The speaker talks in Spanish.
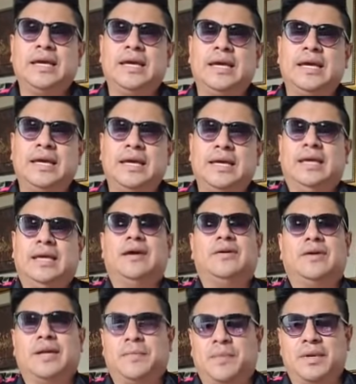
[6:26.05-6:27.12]
Eh, y
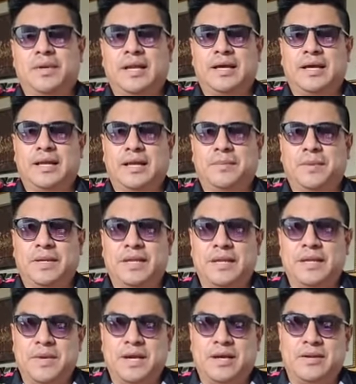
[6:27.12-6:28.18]
ahora pues la,
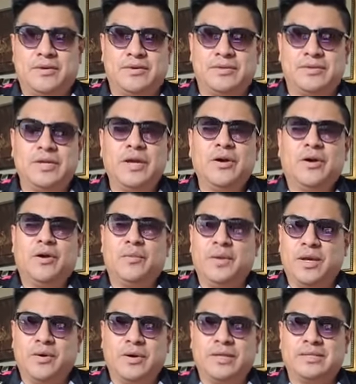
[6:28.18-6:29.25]
pandemia que nos
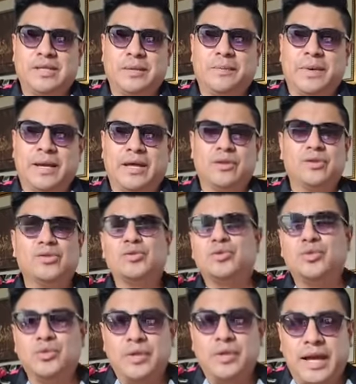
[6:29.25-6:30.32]
obligó a estar parados
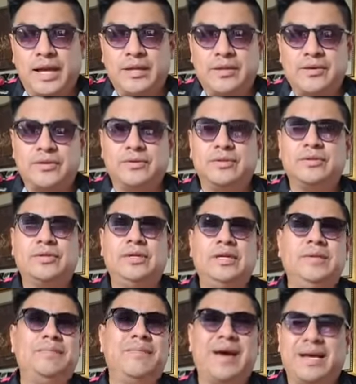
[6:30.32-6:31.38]
un año
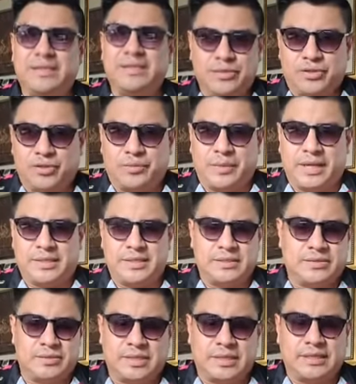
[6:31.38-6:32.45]
y más de ocho meses,
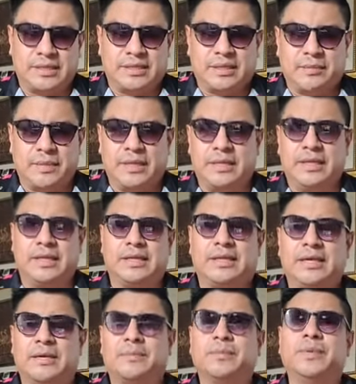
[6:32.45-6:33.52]
no sé exactamente el
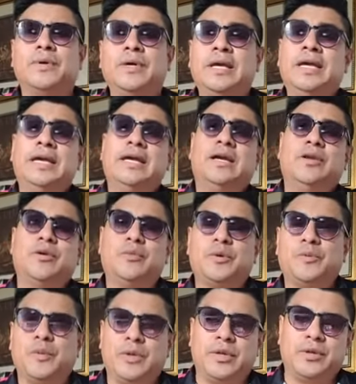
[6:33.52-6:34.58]
tiempo, que no
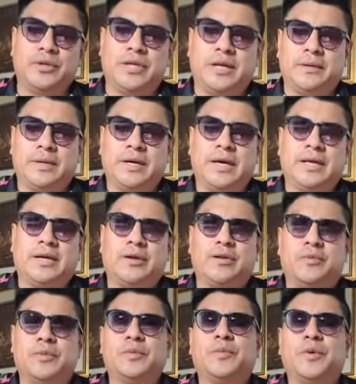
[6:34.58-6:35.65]
hemos podido trabajar, que
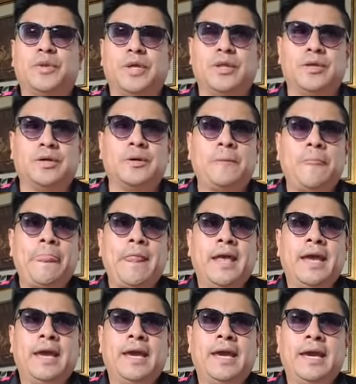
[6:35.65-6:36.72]
no hemos podido...
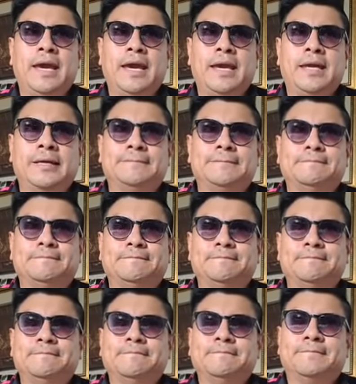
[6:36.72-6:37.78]
Eh,
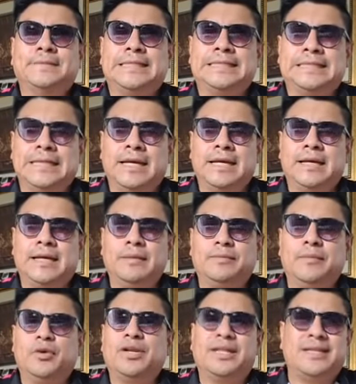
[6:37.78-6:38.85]
tener,
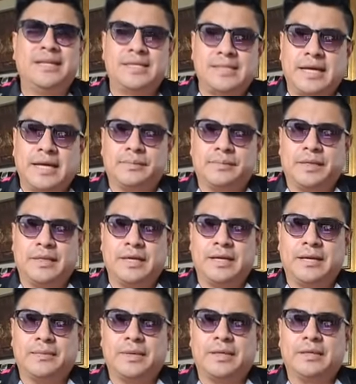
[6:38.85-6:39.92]
monetizar
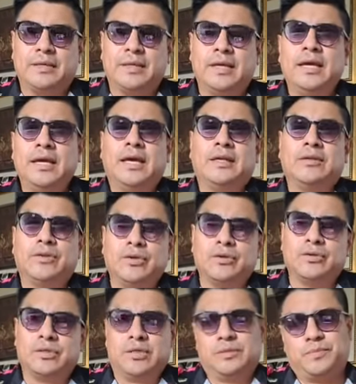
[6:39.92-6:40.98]
prácticamente.
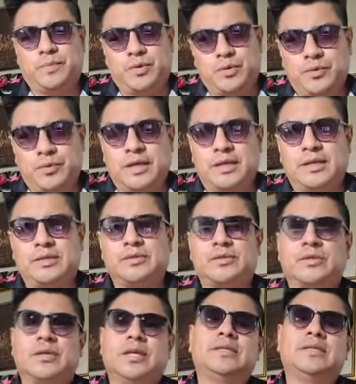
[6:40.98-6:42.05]
Entonces, por obvias
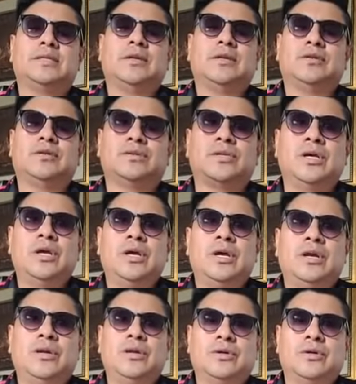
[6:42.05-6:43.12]
razones, los,
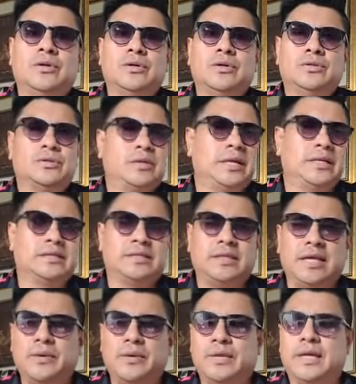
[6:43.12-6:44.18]
los, las
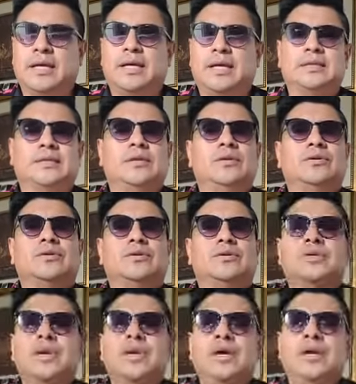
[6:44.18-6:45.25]
deudas,
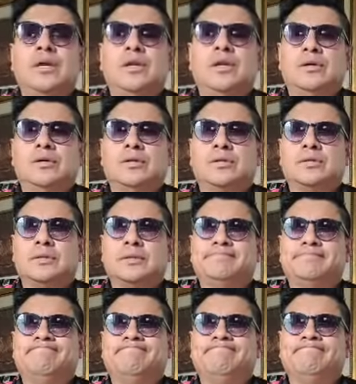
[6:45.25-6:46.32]
los, los,
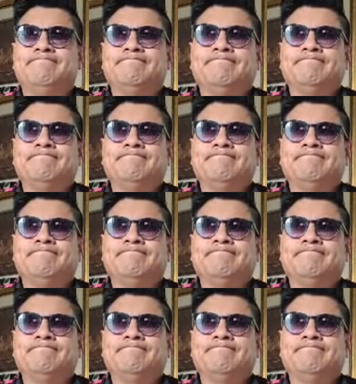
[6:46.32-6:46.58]
em,